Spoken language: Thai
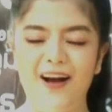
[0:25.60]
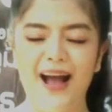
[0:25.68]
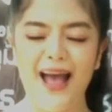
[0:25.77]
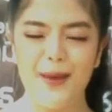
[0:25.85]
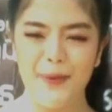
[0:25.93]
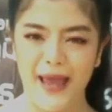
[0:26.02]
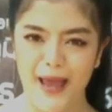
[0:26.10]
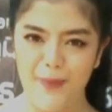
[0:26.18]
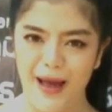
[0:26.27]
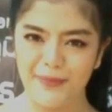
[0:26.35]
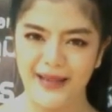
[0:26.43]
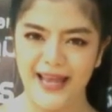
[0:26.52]
ของ IPM
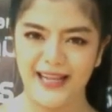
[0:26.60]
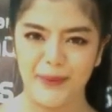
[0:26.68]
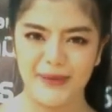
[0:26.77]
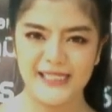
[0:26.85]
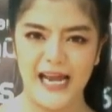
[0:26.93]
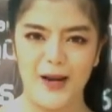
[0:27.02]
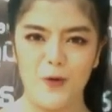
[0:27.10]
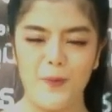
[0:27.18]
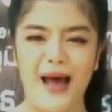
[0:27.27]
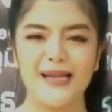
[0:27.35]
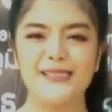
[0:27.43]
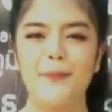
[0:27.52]
อัปเดตกับปิชานลูก
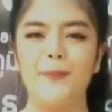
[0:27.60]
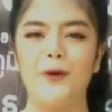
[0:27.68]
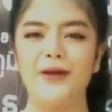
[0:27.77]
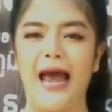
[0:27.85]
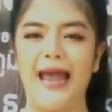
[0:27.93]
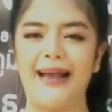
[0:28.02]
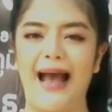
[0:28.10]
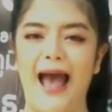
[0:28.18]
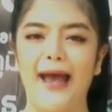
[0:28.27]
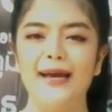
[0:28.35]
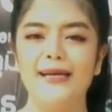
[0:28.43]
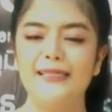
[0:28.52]
ปลา10โปรไทย
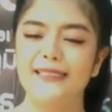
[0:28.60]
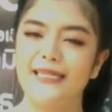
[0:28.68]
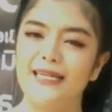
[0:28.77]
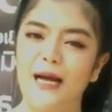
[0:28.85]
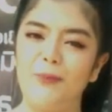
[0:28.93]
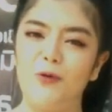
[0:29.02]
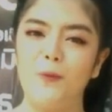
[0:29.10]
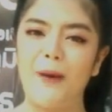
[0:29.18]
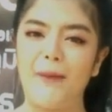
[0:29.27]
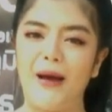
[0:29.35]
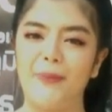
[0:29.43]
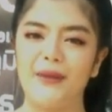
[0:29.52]
ค่ะเจอกับลูกป
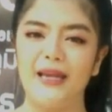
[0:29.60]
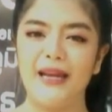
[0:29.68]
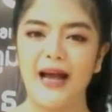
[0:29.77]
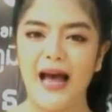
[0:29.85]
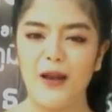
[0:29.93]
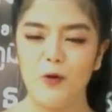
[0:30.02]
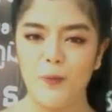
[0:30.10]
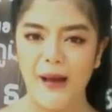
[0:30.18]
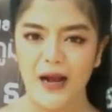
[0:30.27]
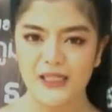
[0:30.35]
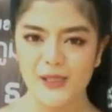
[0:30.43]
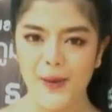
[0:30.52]
ลาแบบนี้นะคะ ลูกป
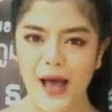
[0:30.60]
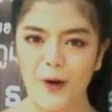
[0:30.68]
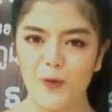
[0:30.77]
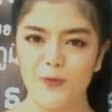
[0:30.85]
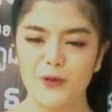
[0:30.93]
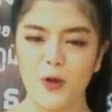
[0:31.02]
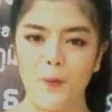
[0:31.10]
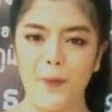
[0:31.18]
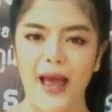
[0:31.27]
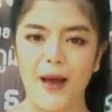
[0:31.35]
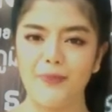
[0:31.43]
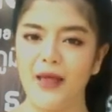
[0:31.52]
ลาก็จะพาคุณผู้ชม
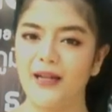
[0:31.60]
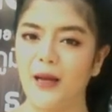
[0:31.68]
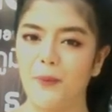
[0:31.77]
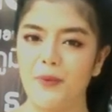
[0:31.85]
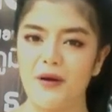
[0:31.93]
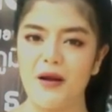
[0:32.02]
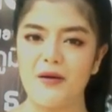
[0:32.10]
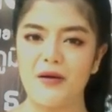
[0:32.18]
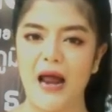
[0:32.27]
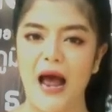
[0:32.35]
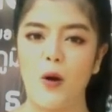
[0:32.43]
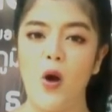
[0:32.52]
ไปอัปเดตกับเรื่อง
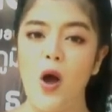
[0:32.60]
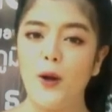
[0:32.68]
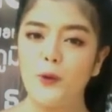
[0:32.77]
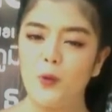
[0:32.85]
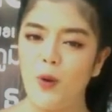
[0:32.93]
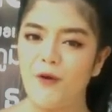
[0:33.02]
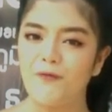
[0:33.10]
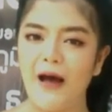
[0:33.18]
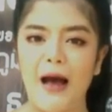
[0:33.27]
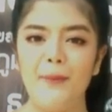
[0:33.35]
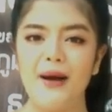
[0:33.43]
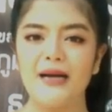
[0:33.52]
ราวทั่ว
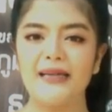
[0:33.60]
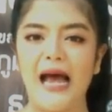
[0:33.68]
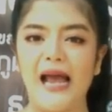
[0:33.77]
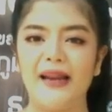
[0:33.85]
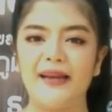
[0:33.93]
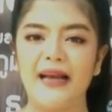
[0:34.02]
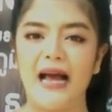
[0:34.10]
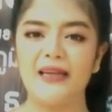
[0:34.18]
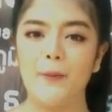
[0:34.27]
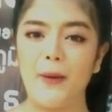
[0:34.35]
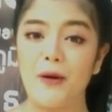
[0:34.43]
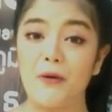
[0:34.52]
ฟ้าเมืองไทยเลยนะคะ
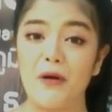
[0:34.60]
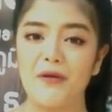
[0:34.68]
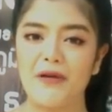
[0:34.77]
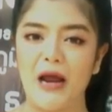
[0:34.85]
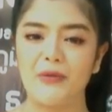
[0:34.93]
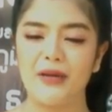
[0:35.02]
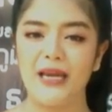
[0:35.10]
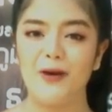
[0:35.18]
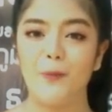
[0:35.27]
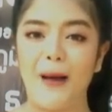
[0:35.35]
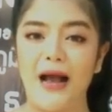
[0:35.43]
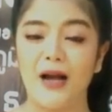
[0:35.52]
ที่เป็นเรื่องราว
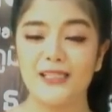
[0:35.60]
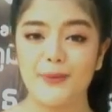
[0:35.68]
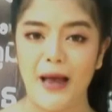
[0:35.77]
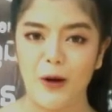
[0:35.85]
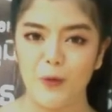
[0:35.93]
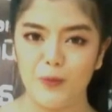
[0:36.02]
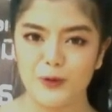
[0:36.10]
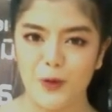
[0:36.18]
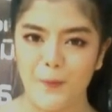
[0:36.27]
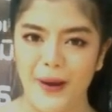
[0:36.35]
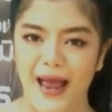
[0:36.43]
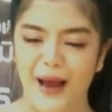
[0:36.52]
ดีๆ ลูกปลาก็จะพาคุณผู้ช
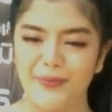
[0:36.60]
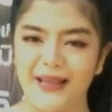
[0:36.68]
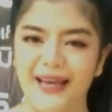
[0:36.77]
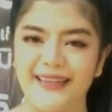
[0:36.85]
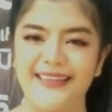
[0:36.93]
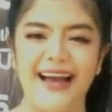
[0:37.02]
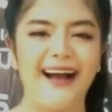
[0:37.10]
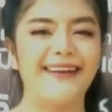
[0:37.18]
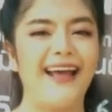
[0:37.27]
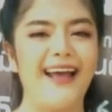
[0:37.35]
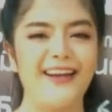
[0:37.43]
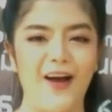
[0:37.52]
มไปอัปเดตอย่าง
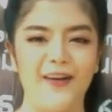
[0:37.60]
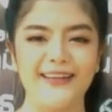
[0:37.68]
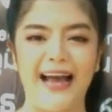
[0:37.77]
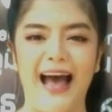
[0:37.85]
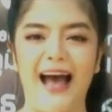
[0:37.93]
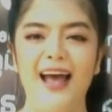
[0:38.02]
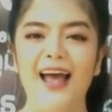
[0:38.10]
แน่นอนค่ะ